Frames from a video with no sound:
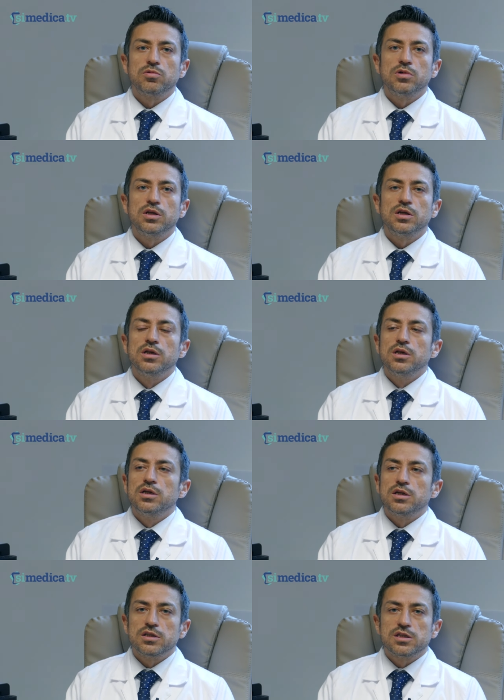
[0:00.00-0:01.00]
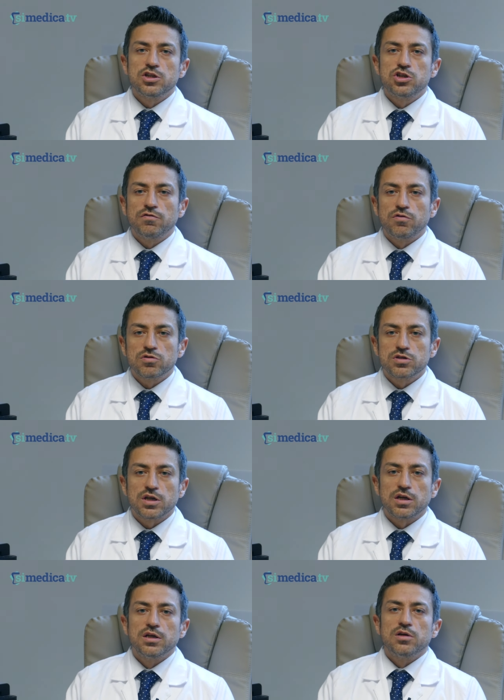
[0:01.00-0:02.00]
Quindi eh, se ci
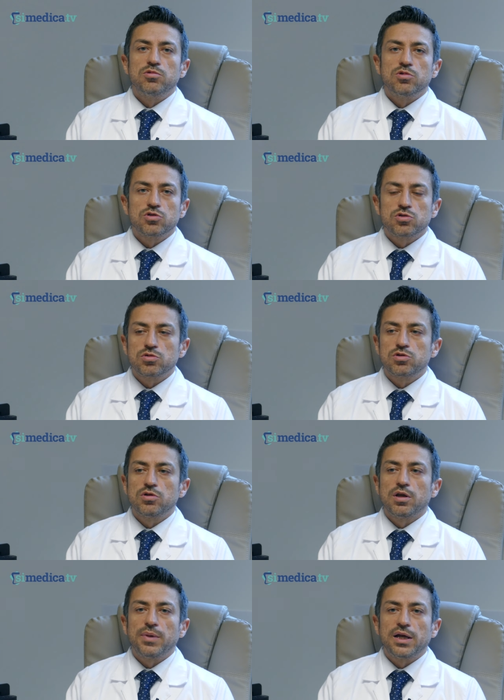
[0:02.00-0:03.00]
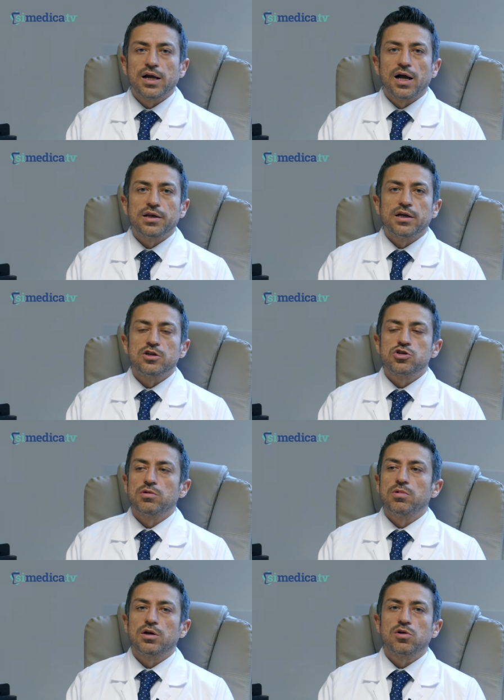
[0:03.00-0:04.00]
fosse un'ostruzione meccanica,
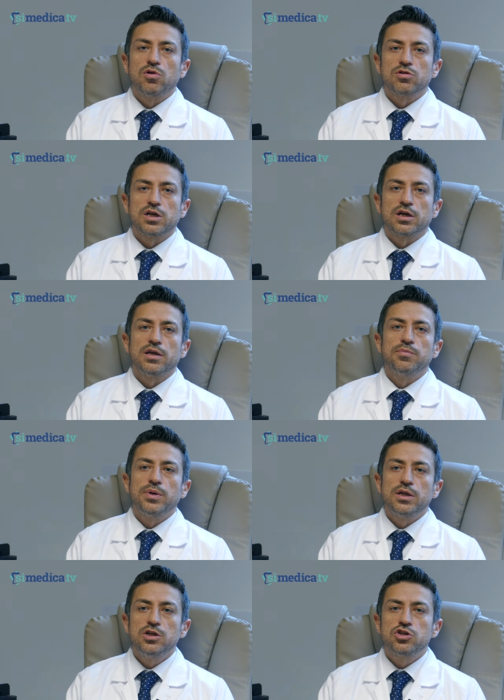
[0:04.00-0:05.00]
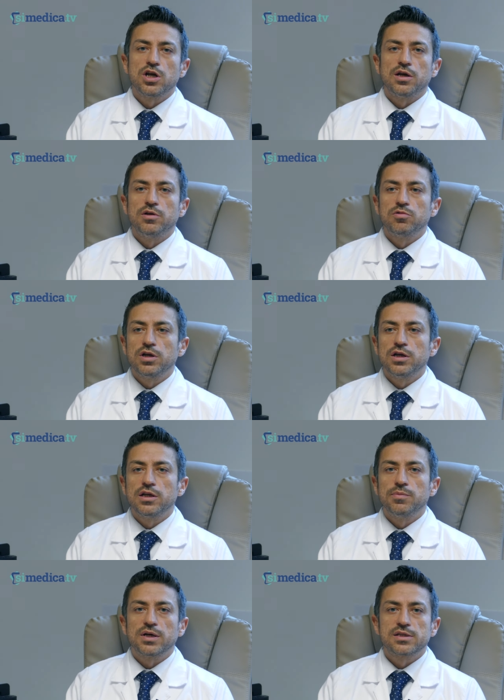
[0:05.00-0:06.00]
cioè qualcosa che impedisce alle urine
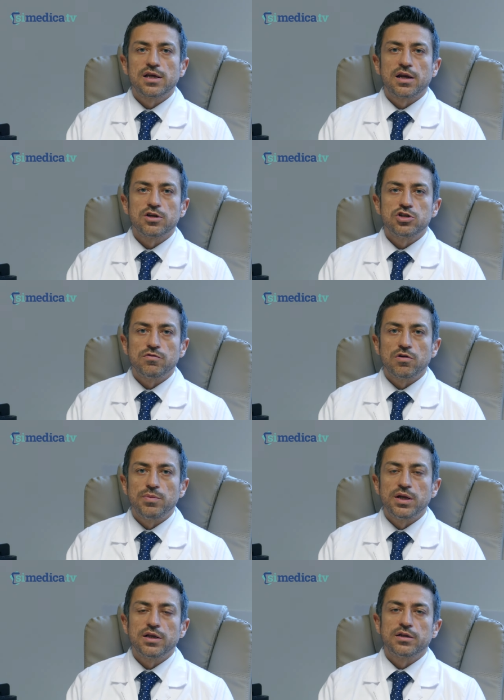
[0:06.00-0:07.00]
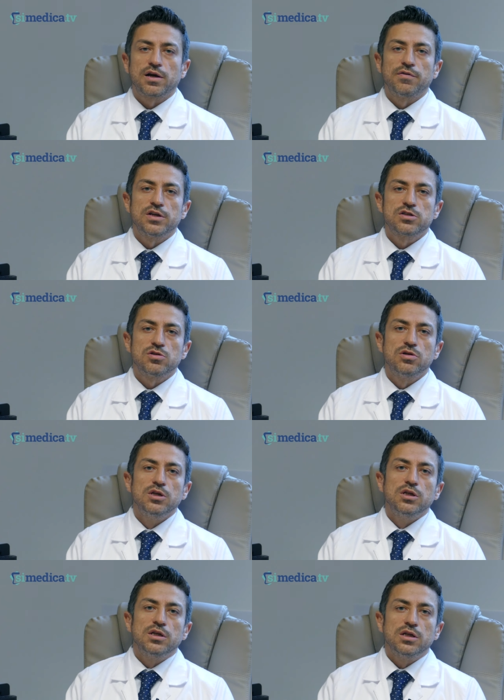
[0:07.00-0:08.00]
di passare agevolmente attraverso
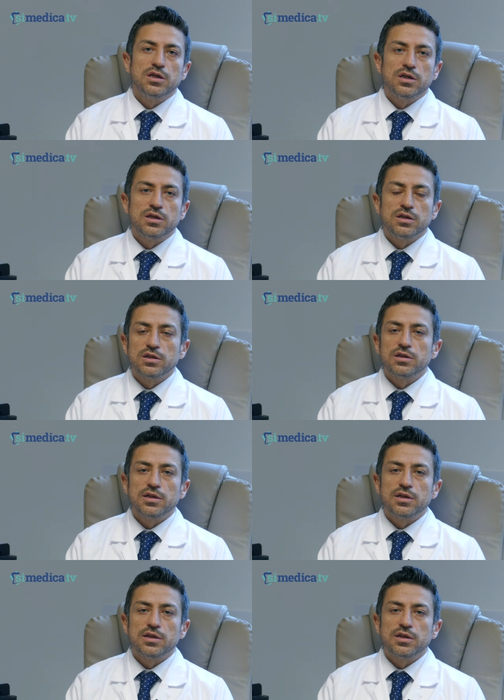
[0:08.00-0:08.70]
eh,